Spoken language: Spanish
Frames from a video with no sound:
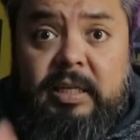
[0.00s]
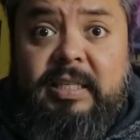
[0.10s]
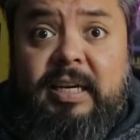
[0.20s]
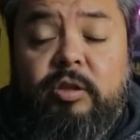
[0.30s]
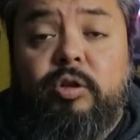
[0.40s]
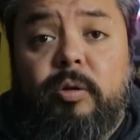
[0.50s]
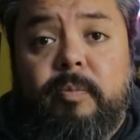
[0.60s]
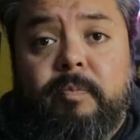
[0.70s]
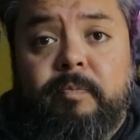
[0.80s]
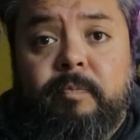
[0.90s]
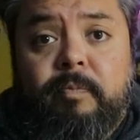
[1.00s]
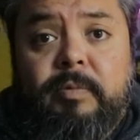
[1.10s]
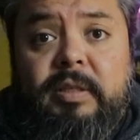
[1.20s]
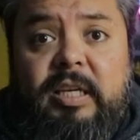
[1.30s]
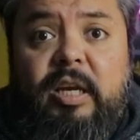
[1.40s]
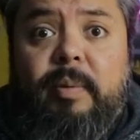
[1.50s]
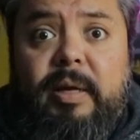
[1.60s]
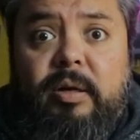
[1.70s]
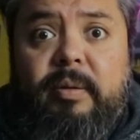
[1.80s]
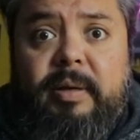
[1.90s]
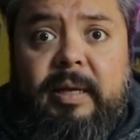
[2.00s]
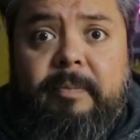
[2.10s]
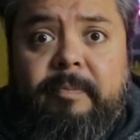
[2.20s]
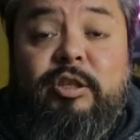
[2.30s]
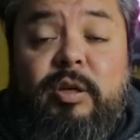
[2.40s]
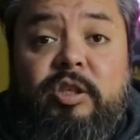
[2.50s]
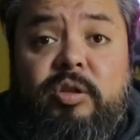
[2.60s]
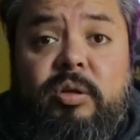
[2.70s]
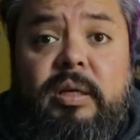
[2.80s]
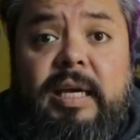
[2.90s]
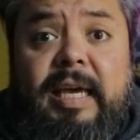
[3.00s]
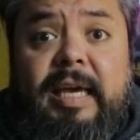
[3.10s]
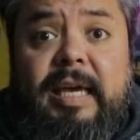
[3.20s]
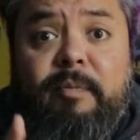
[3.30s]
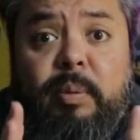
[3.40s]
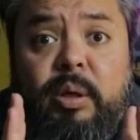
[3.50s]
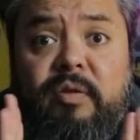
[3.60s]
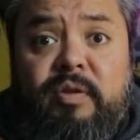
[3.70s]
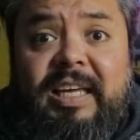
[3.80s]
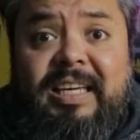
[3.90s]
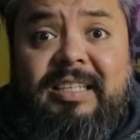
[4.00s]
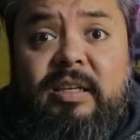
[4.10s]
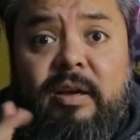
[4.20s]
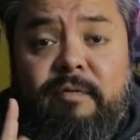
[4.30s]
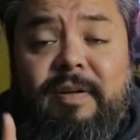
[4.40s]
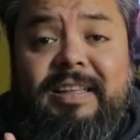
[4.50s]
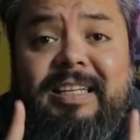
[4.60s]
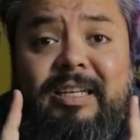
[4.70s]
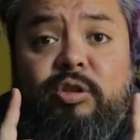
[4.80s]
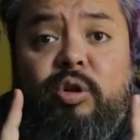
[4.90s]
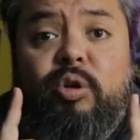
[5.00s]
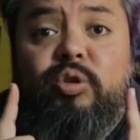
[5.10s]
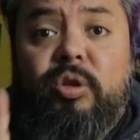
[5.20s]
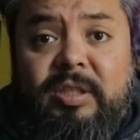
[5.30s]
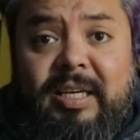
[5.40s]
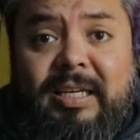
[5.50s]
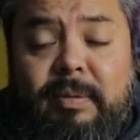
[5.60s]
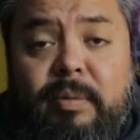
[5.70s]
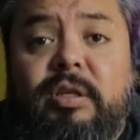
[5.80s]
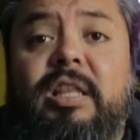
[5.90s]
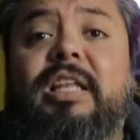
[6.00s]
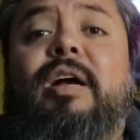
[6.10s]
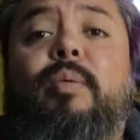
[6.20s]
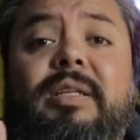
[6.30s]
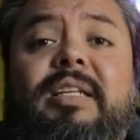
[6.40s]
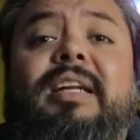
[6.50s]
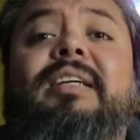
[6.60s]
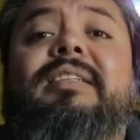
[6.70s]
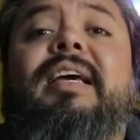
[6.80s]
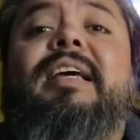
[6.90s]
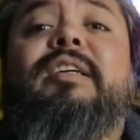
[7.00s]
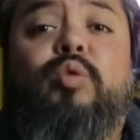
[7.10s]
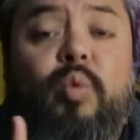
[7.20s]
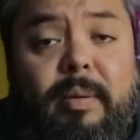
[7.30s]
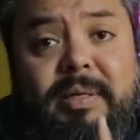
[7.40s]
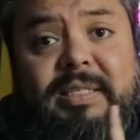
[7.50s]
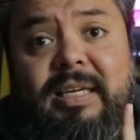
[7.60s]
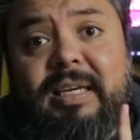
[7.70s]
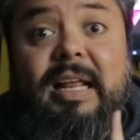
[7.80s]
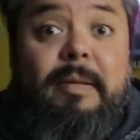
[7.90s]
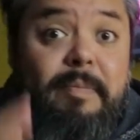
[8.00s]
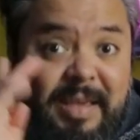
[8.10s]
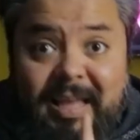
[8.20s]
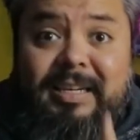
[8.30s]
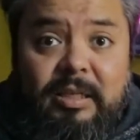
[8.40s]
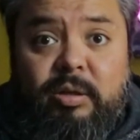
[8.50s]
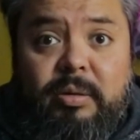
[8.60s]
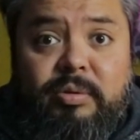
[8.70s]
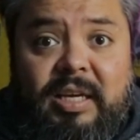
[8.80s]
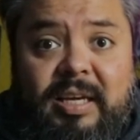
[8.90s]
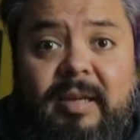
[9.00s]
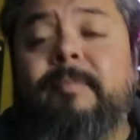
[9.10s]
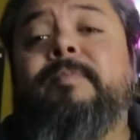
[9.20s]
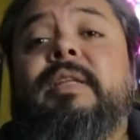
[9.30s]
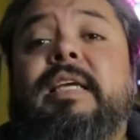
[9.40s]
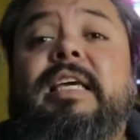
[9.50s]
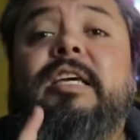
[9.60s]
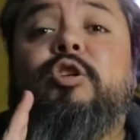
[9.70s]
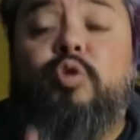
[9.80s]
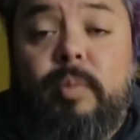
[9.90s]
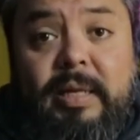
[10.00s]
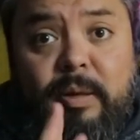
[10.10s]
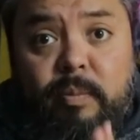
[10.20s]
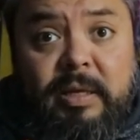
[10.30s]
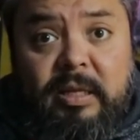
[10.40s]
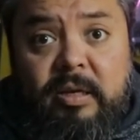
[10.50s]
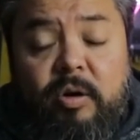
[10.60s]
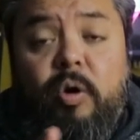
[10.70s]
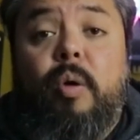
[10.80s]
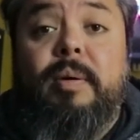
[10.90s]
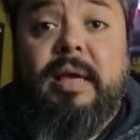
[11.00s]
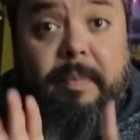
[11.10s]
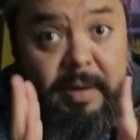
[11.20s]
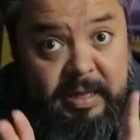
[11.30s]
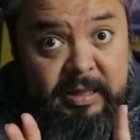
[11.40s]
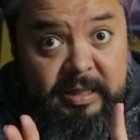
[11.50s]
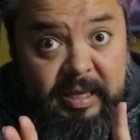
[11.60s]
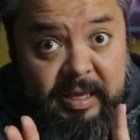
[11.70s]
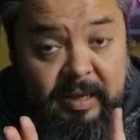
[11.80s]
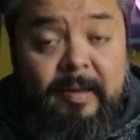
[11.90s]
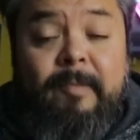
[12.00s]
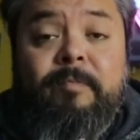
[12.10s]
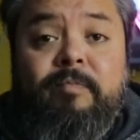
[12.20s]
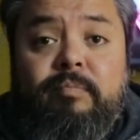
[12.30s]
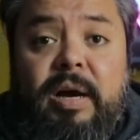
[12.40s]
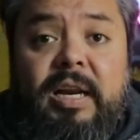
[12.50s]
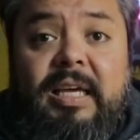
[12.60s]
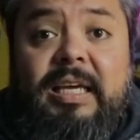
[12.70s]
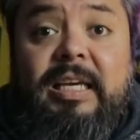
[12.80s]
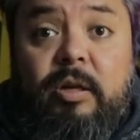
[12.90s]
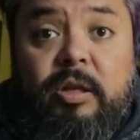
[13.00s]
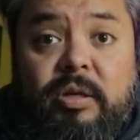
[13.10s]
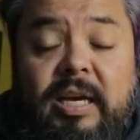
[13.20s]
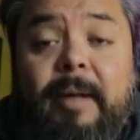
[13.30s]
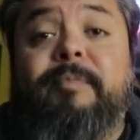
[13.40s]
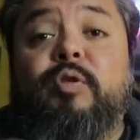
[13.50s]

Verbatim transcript: Pero en este caso no. Quiero verlo, de verdad. Dicho esto, eh, espero que disfrutéis. Faltan tan solo dos días. Vamos a hacer la cuenta atrás, que es jueves, y El viernes ya lo tenemos aquí. Y subiré un vídeo, obviamente. ¿Vale? Y lo digo ya.